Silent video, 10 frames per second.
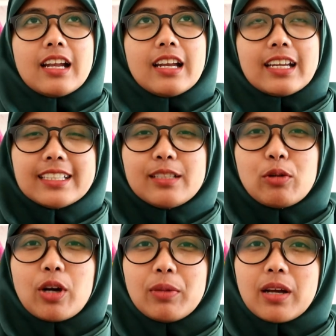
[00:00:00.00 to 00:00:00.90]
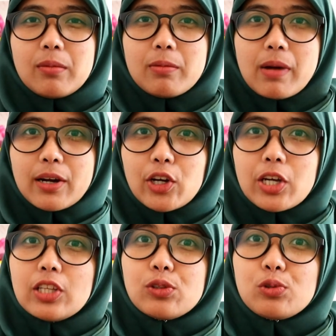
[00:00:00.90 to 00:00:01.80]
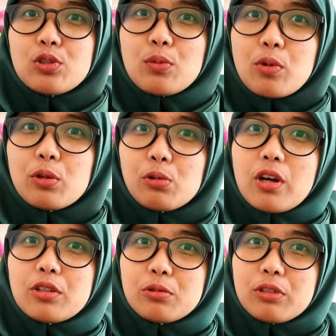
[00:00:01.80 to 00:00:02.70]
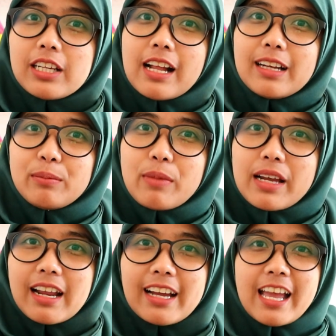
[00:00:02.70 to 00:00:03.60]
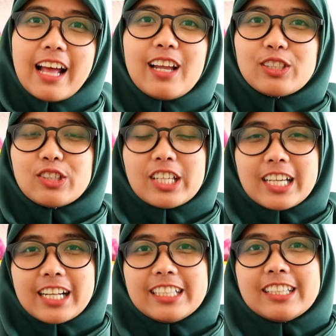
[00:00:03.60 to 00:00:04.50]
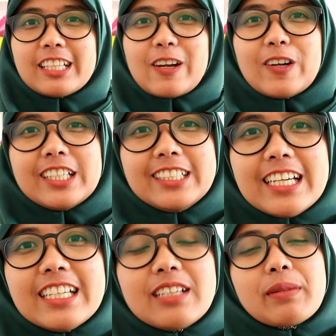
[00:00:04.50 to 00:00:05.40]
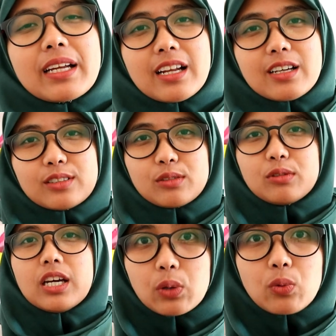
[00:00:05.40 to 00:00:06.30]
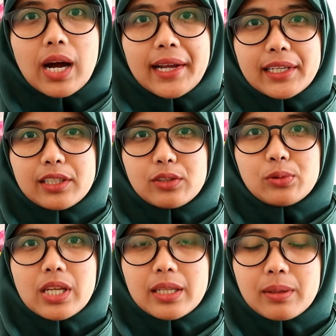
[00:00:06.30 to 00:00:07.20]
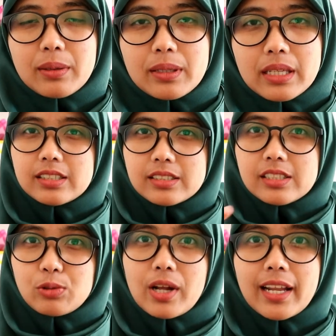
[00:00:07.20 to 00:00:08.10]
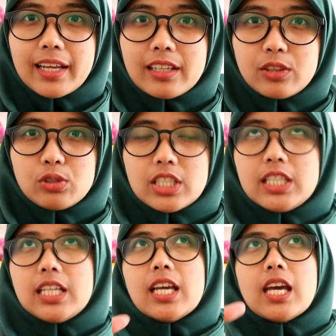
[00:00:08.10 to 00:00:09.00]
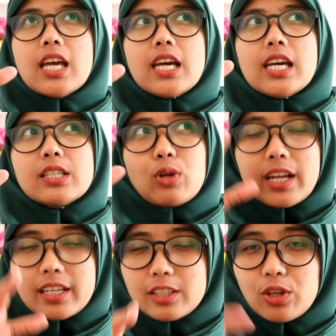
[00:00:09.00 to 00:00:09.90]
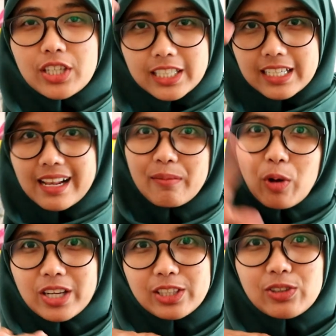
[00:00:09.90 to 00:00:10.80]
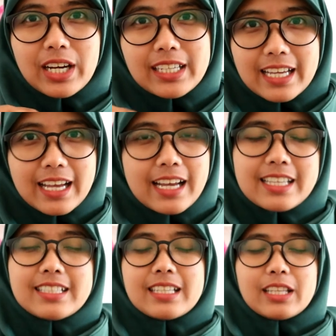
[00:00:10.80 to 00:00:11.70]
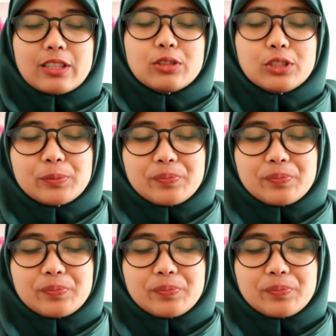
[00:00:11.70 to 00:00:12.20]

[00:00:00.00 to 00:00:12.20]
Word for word: lagi sibuk ngambil-ngambil barang itu semua tuh langsung ninggalin barangnya langsung ninggalin trolinya dan mereka langsung keluar gitu dari uh, eh, siswa lain itu jadi Solen itu ada di dalam mall itu kan guys nah terus